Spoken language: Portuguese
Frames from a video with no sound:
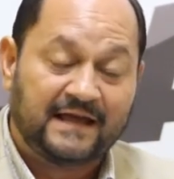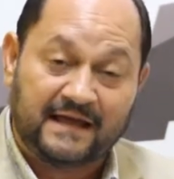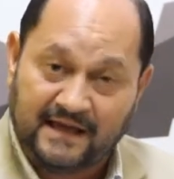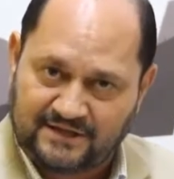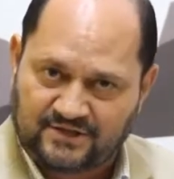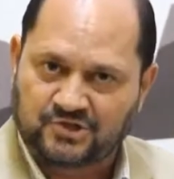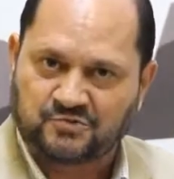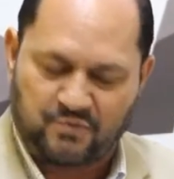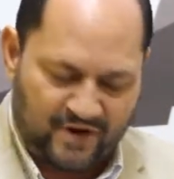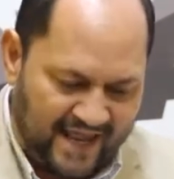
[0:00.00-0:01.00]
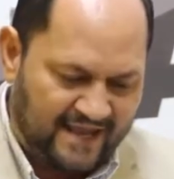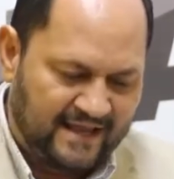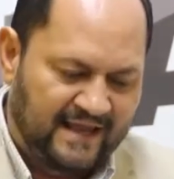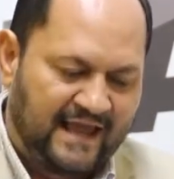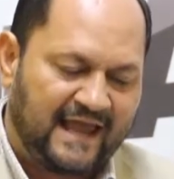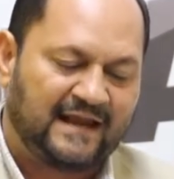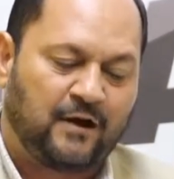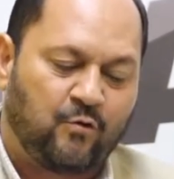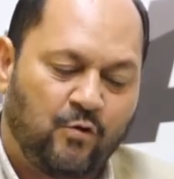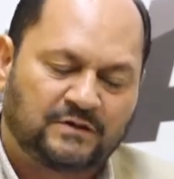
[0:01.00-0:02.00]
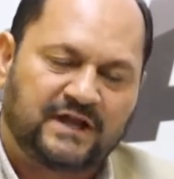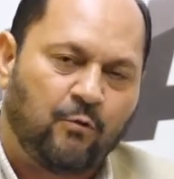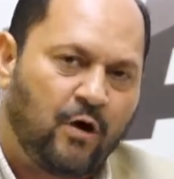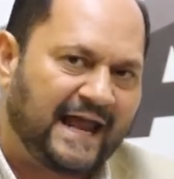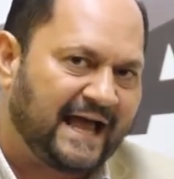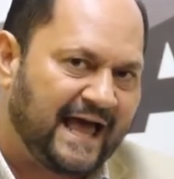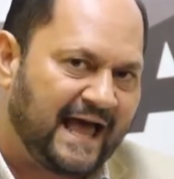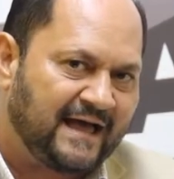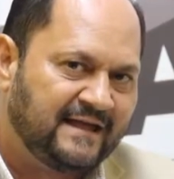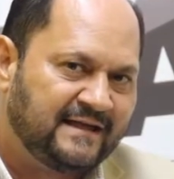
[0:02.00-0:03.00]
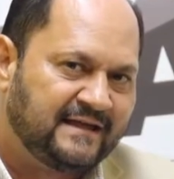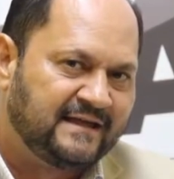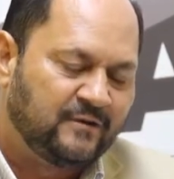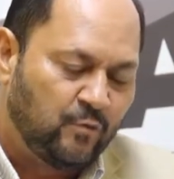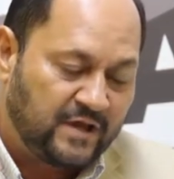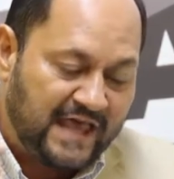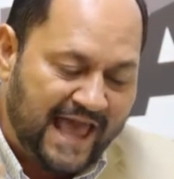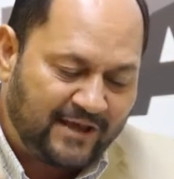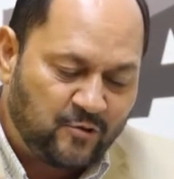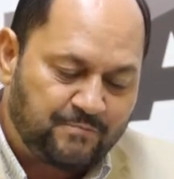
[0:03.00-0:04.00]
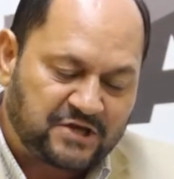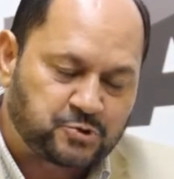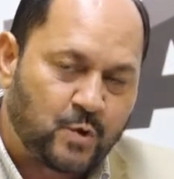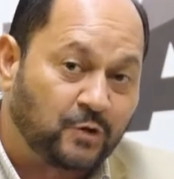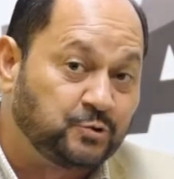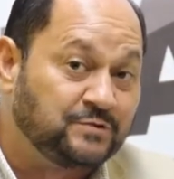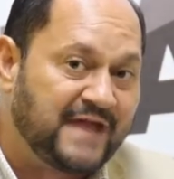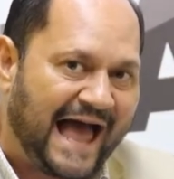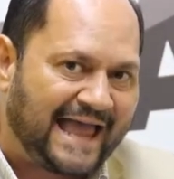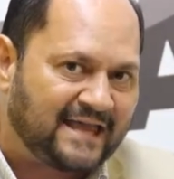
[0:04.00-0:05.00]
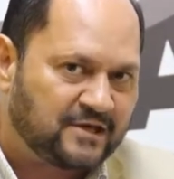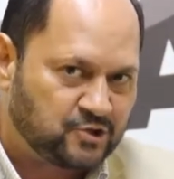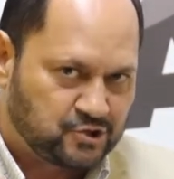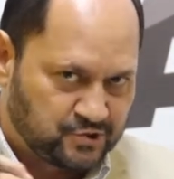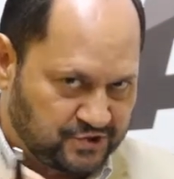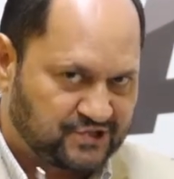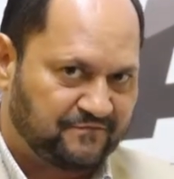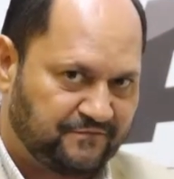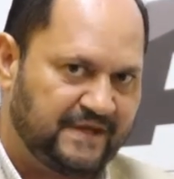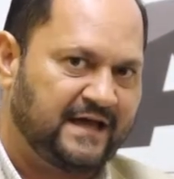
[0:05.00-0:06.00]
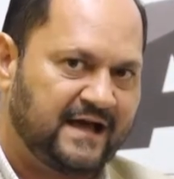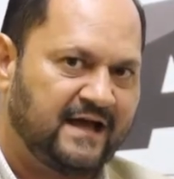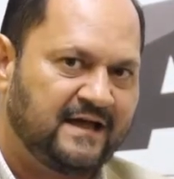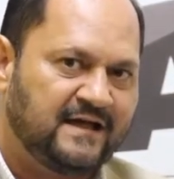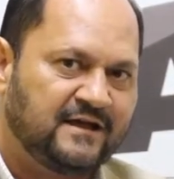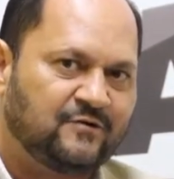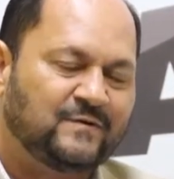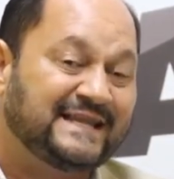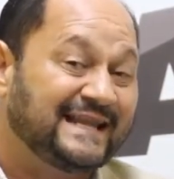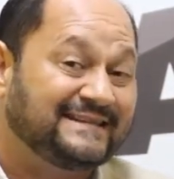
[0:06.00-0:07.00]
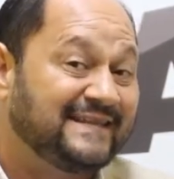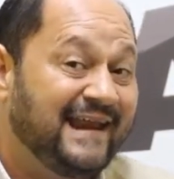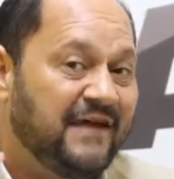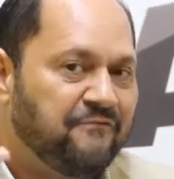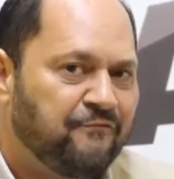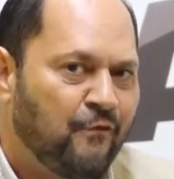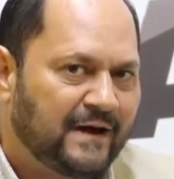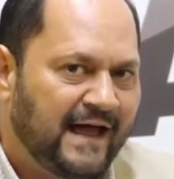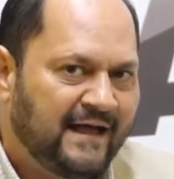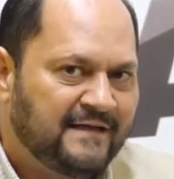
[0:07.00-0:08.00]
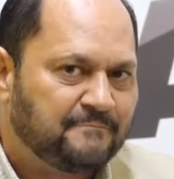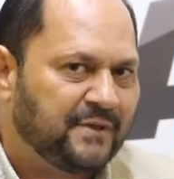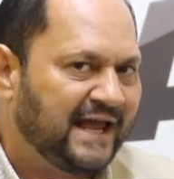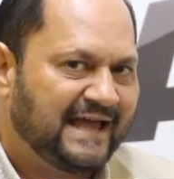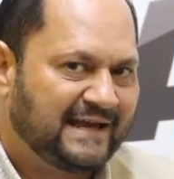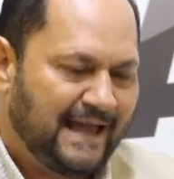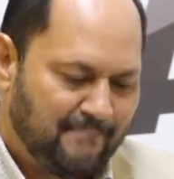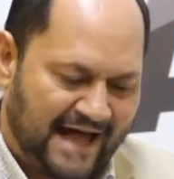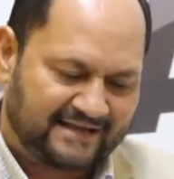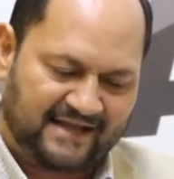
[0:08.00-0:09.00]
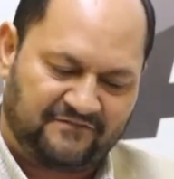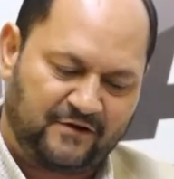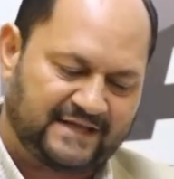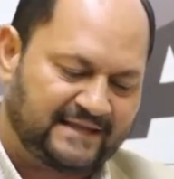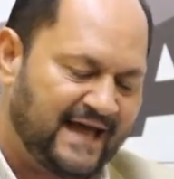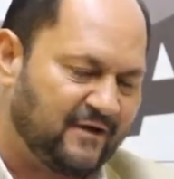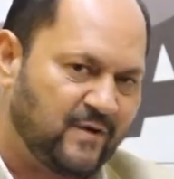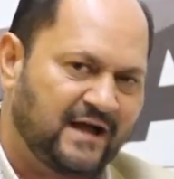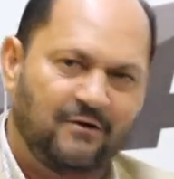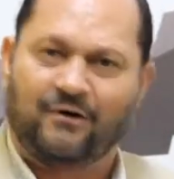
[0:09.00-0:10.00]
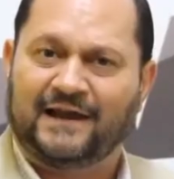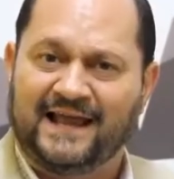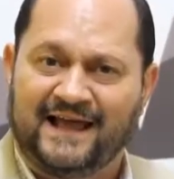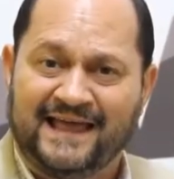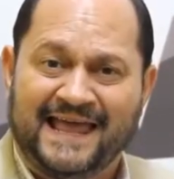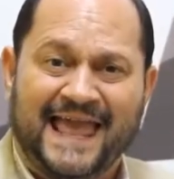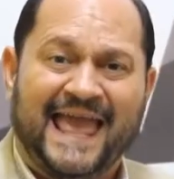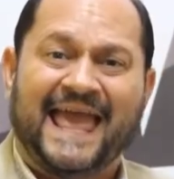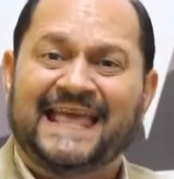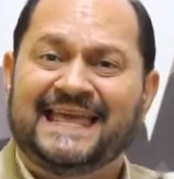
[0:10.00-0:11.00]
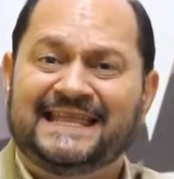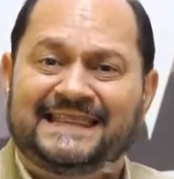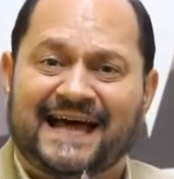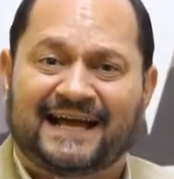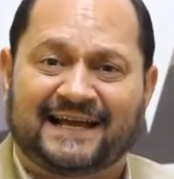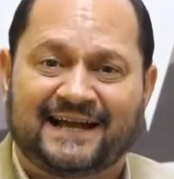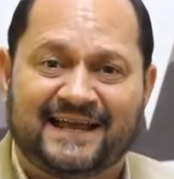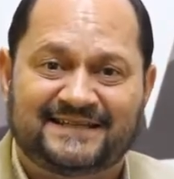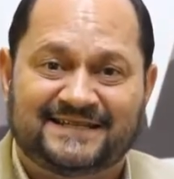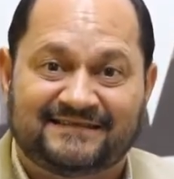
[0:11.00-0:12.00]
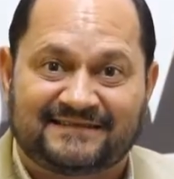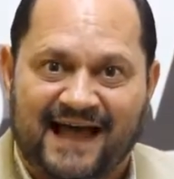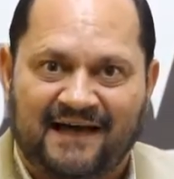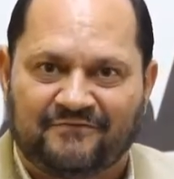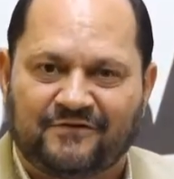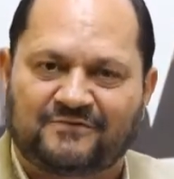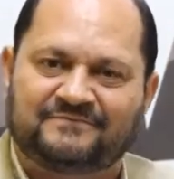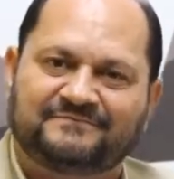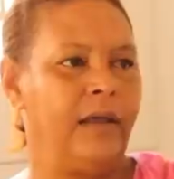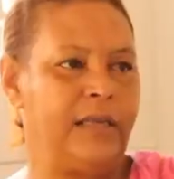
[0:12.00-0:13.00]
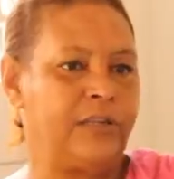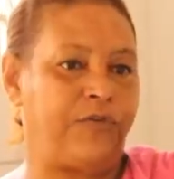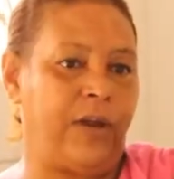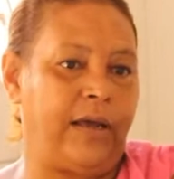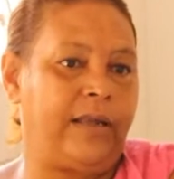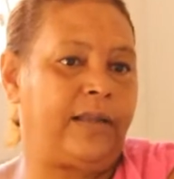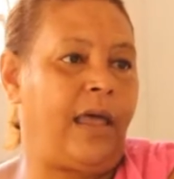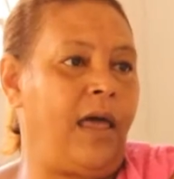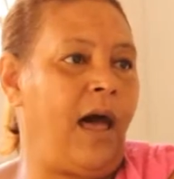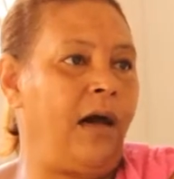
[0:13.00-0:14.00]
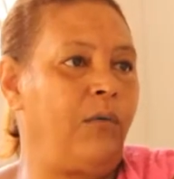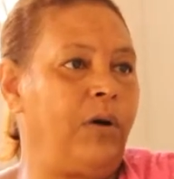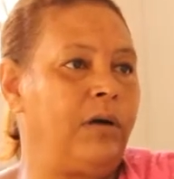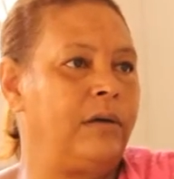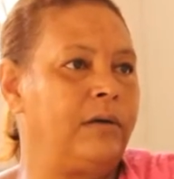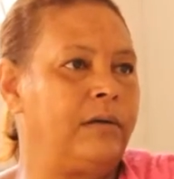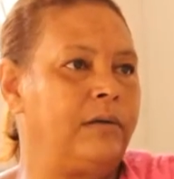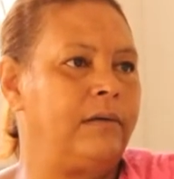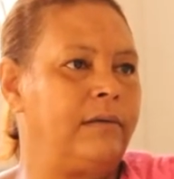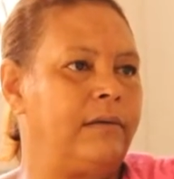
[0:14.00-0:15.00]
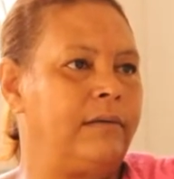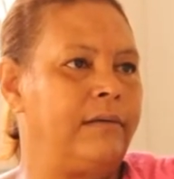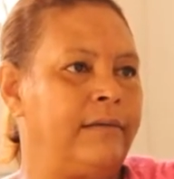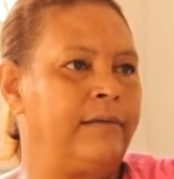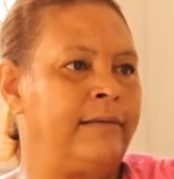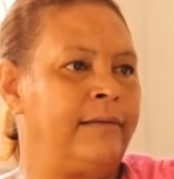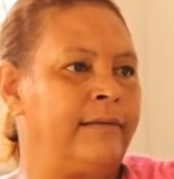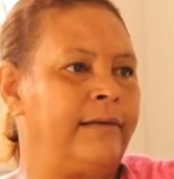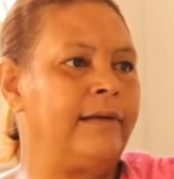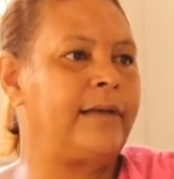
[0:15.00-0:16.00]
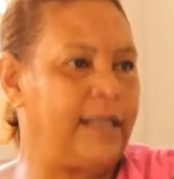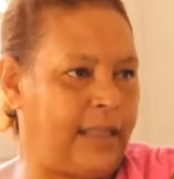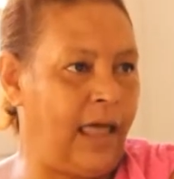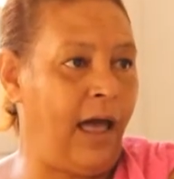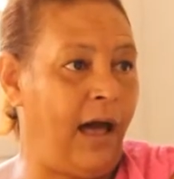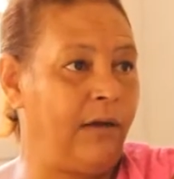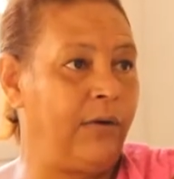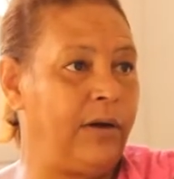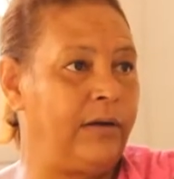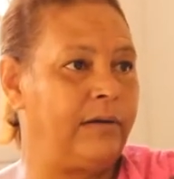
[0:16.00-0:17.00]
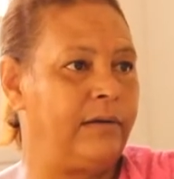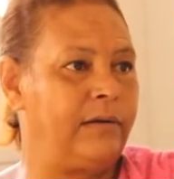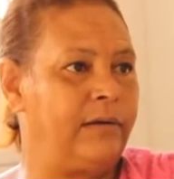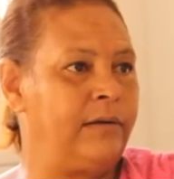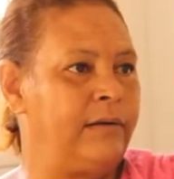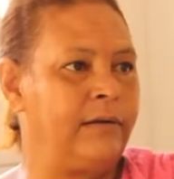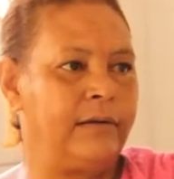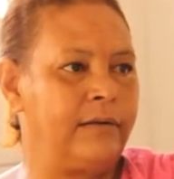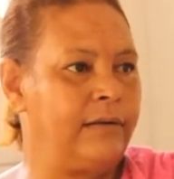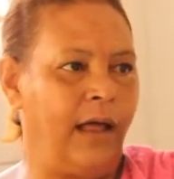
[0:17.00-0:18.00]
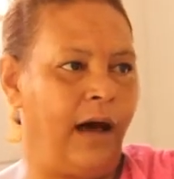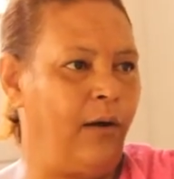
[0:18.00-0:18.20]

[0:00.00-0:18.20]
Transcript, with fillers: Antes, porém, ela conta ao Hora H o que é que o pessoal do DAIM justifica quando ela telefona para reclamar da falta d'água. Olha, é inacreditável. Eles falam que tem água ah, eles dizem que tem água. Tem água. Mas eles não moram aqui na sua casa.